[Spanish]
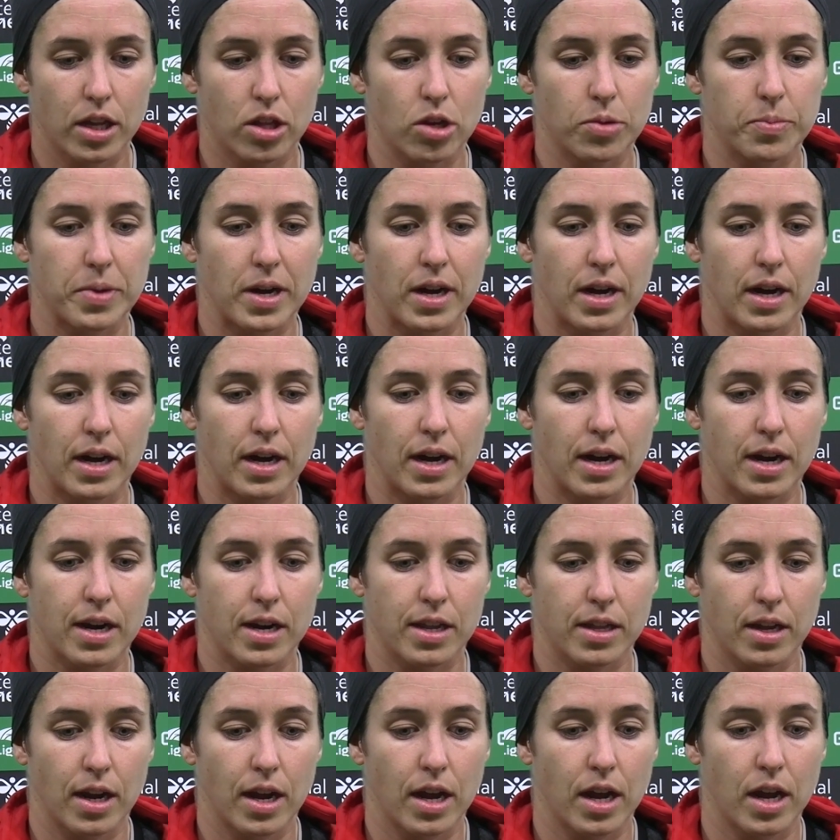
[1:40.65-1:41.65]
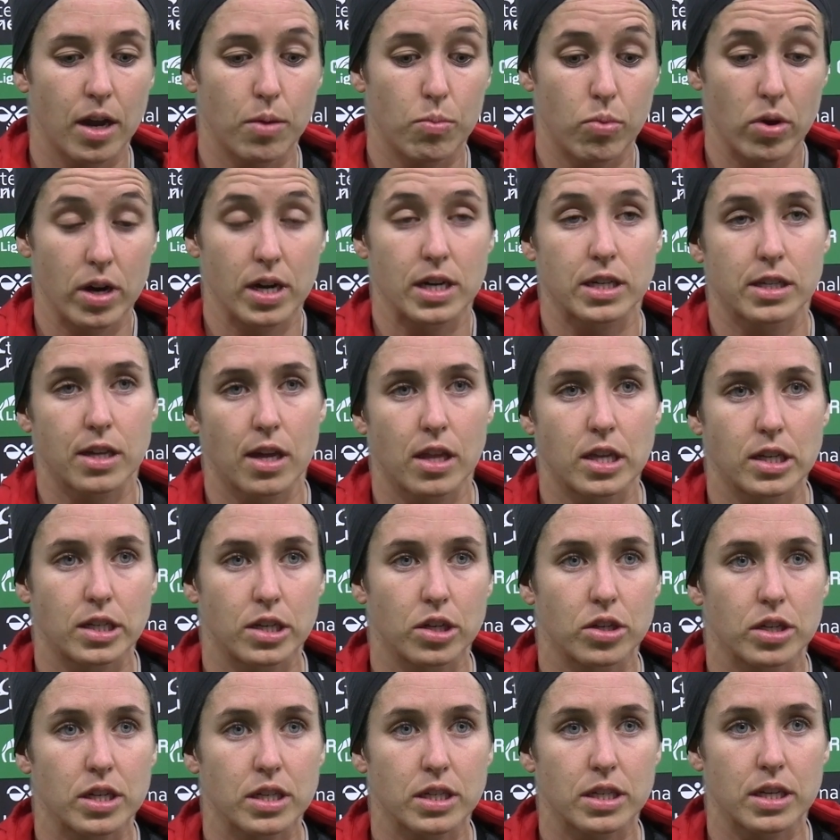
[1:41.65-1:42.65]
tomar eh, buenas
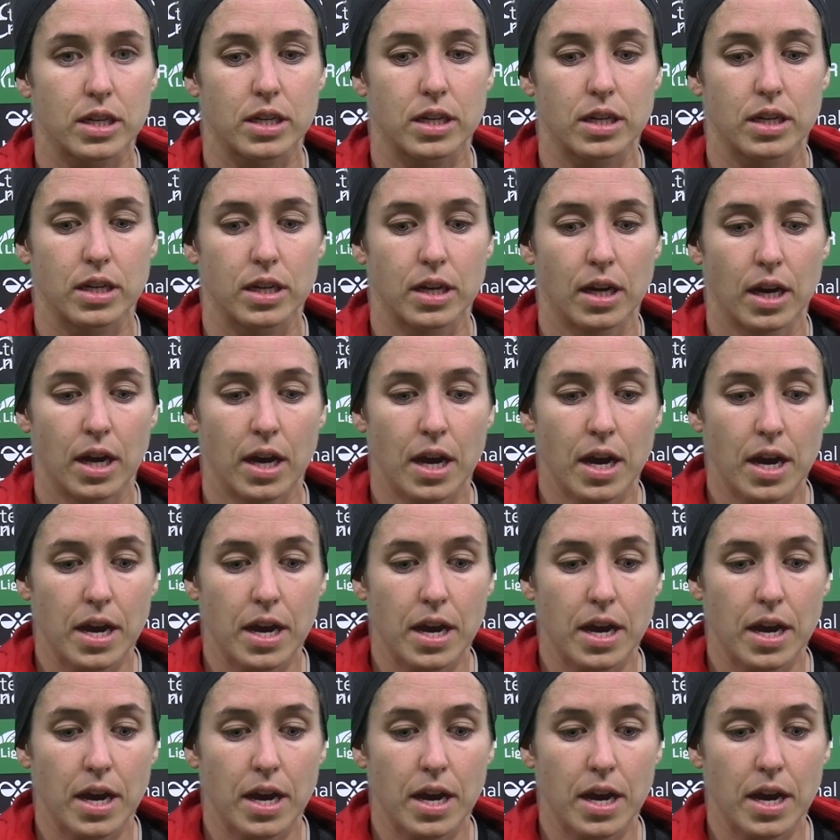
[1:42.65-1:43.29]
decisiones y,